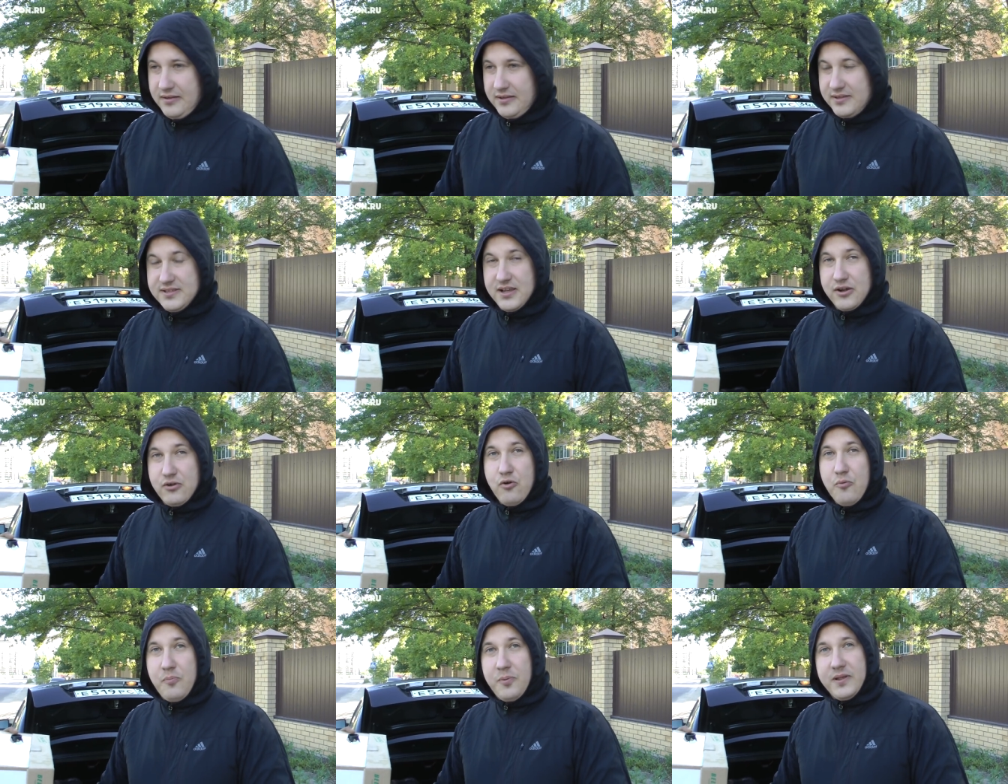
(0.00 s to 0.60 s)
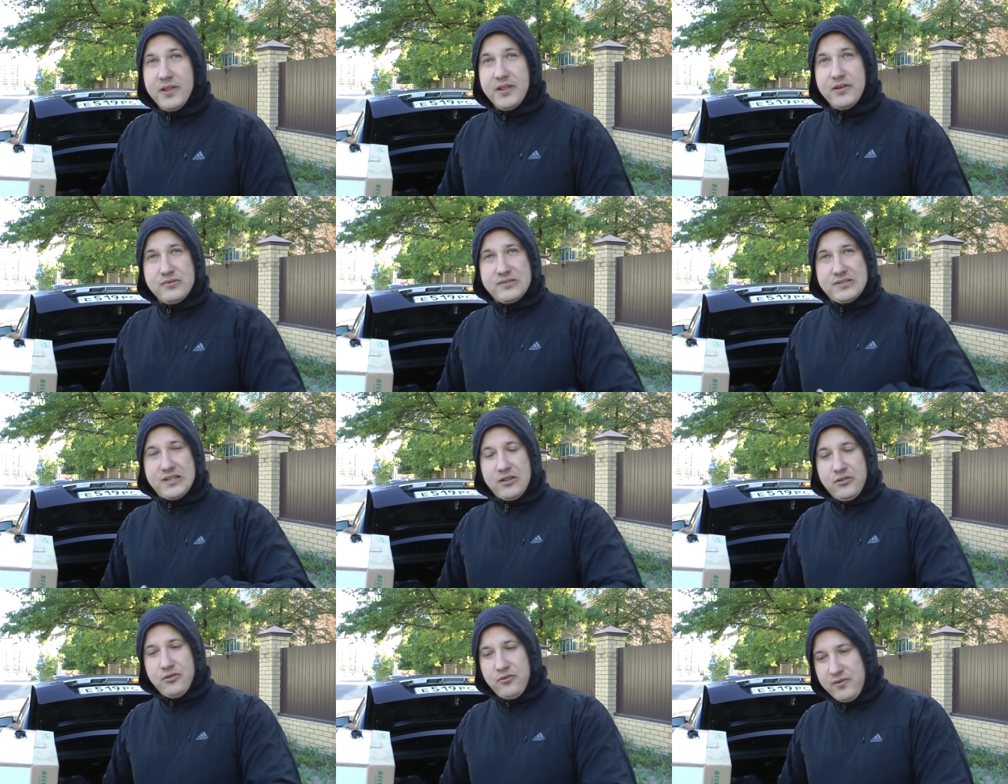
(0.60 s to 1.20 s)
и закуплены и
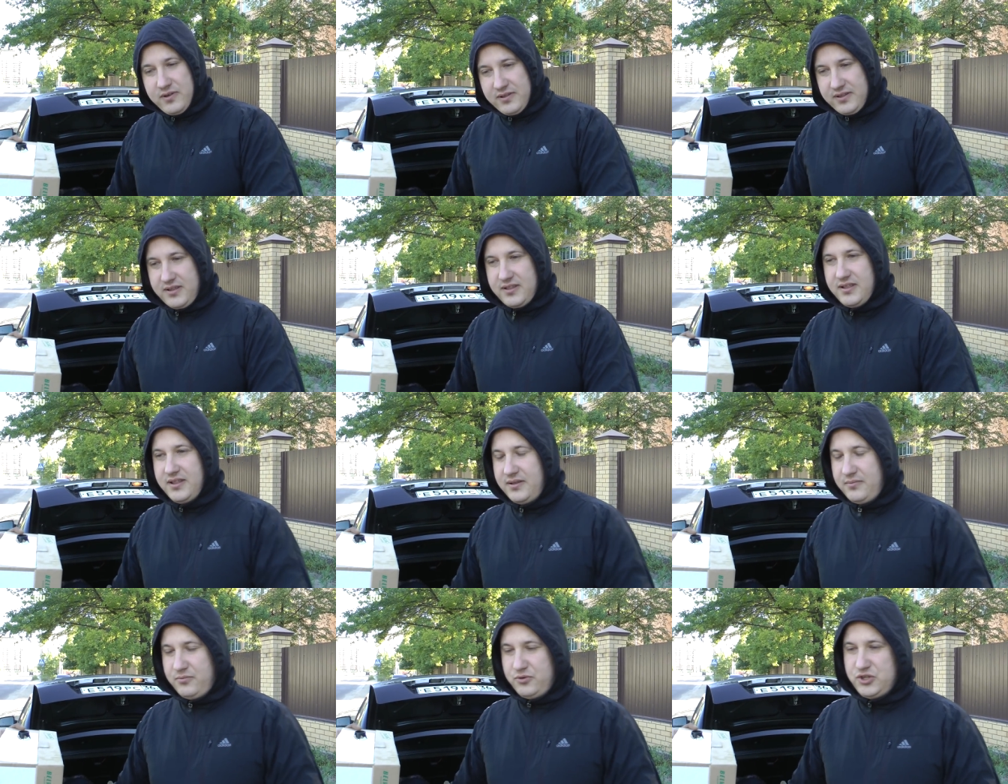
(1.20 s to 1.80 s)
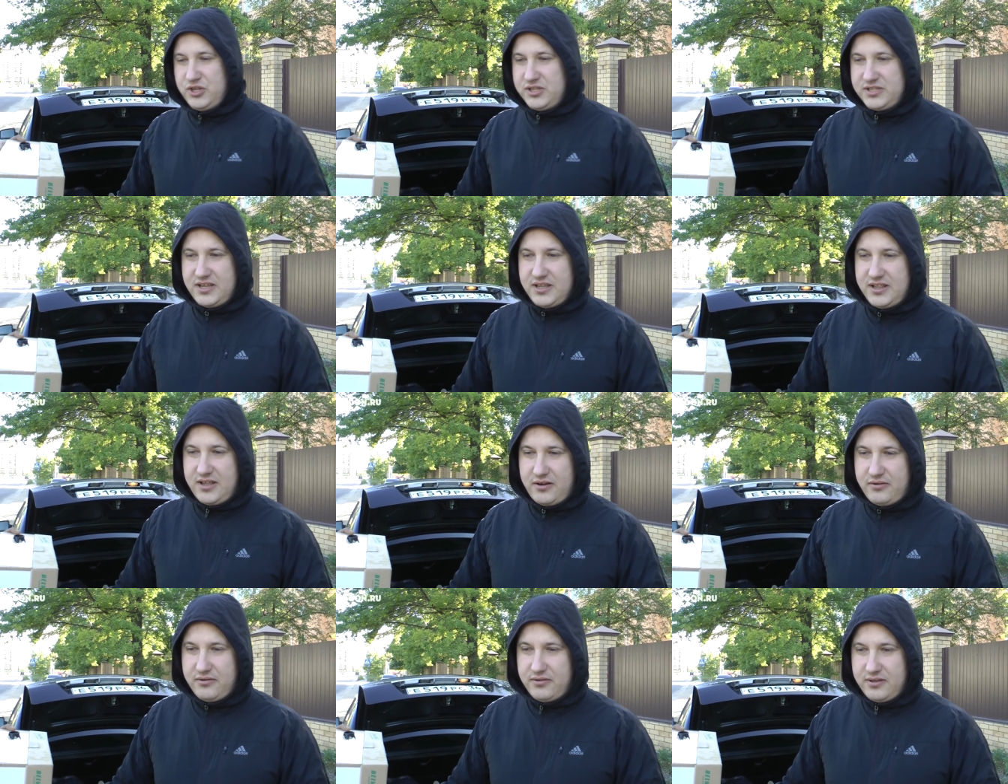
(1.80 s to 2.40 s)
установлены на данном участке
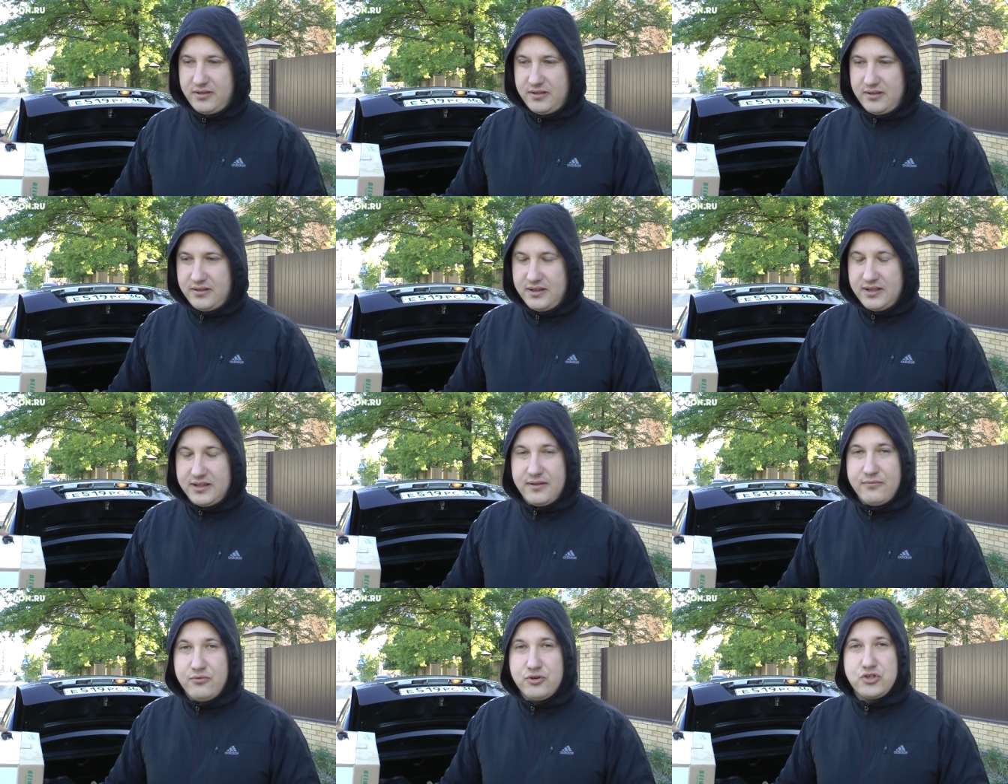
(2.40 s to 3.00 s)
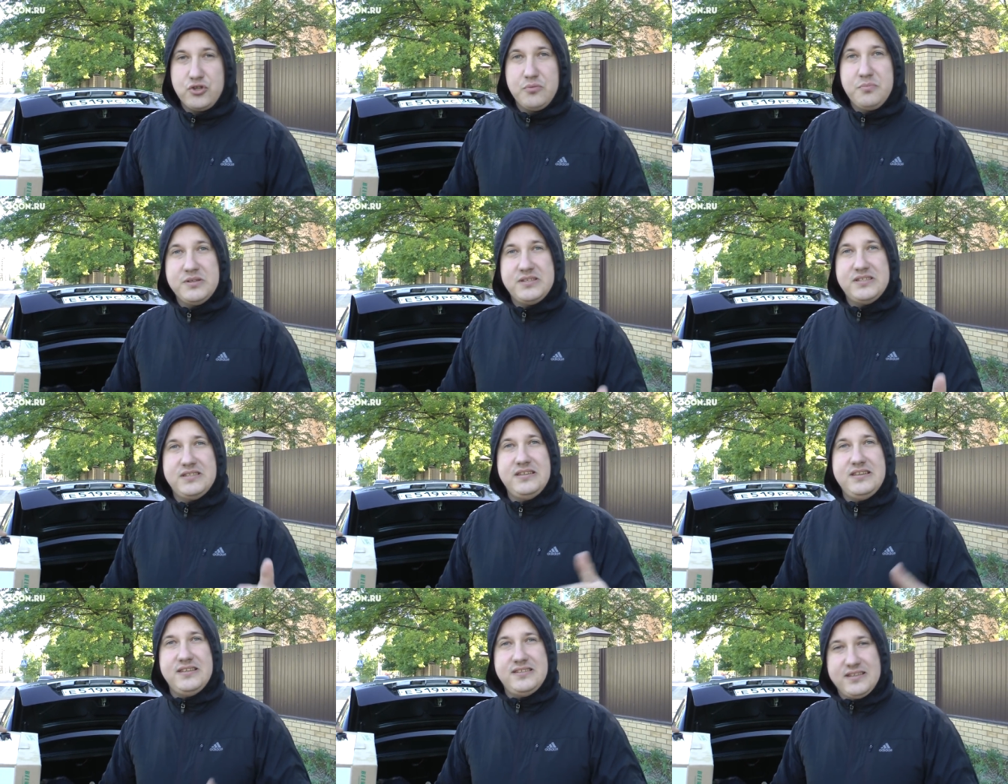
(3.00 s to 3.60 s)
дороги, для того, чтобы
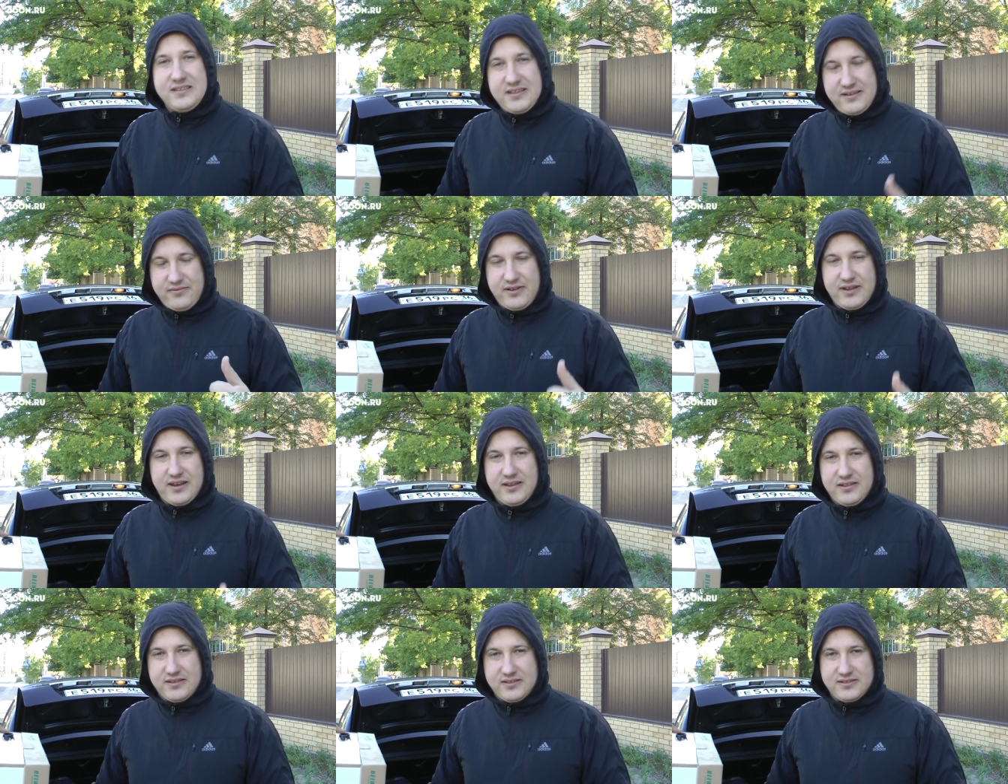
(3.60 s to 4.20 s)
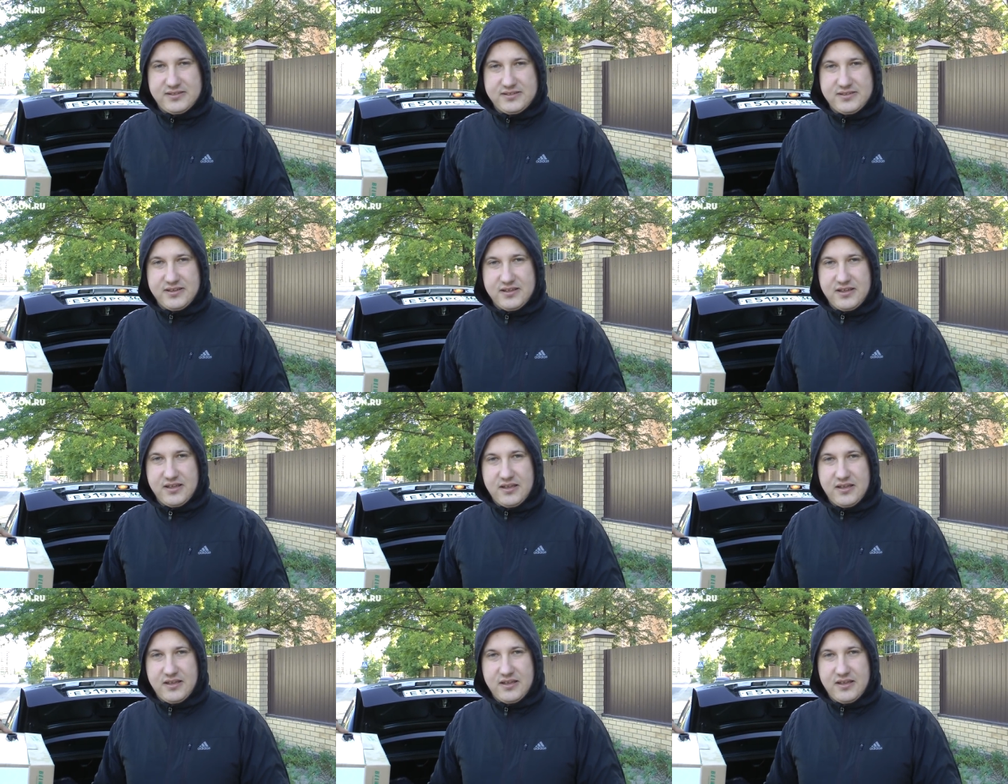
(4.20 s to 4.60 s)
снизить аварийность.